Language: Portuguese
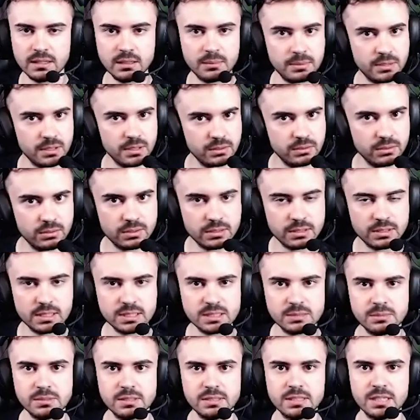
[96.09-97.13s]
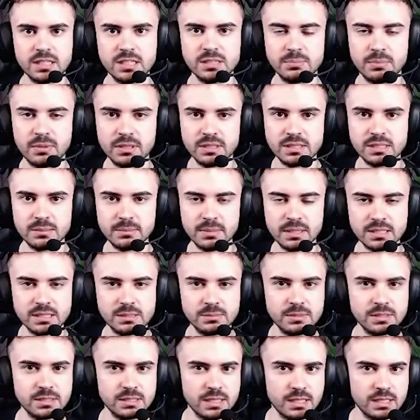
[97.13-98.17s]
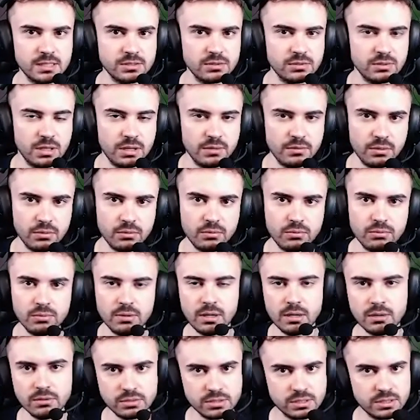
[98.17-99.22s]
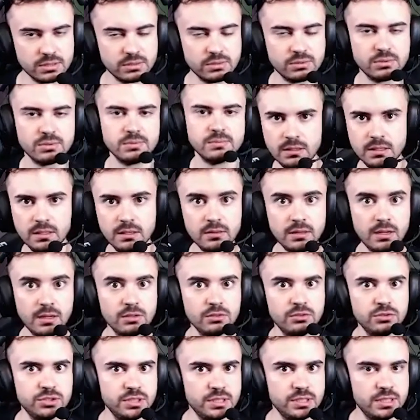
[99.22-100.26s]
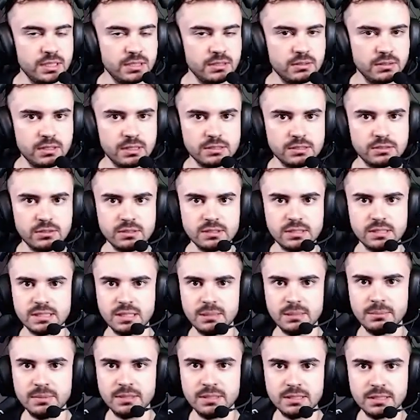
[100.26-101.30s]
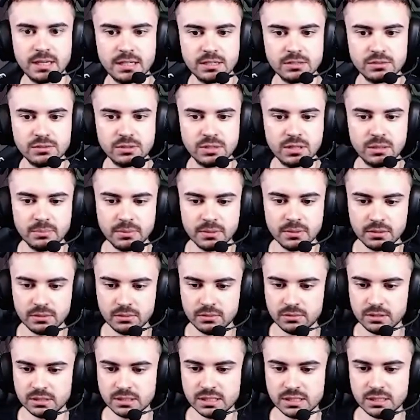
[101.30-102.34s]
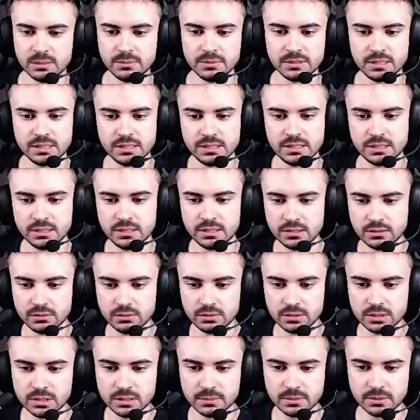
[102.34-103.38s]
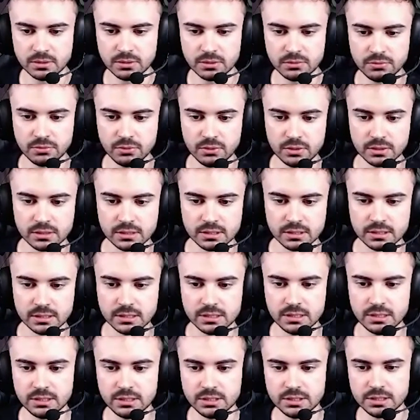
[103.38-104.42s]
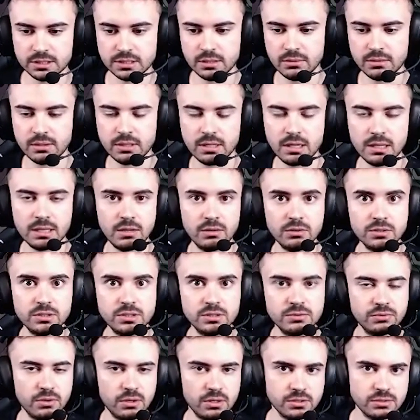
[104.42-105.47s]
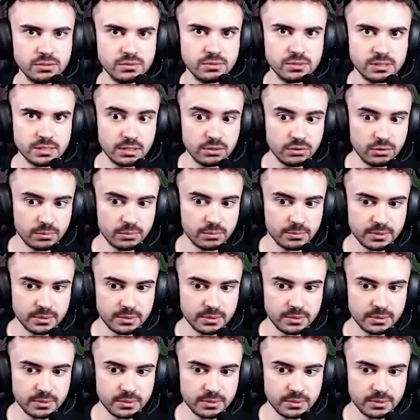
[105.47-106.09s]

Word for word: Lembrando que as habilidades podem ser maximizadas do level 1 ao 5. E ao lado direito das nossas habilidades do campeão, nós temos este ícone de microfone, que indica o canal de voz do Skydome.